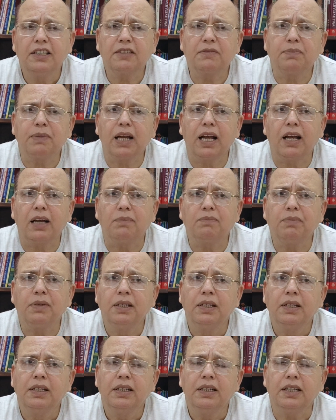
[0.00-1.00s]
इसमें
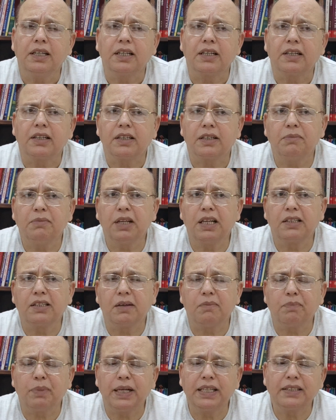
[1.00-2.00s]
आप एक क्रिमिनल
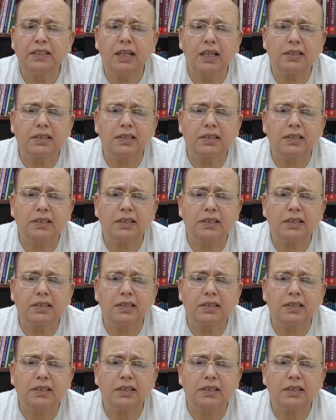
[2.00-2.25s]
कंप्लेंट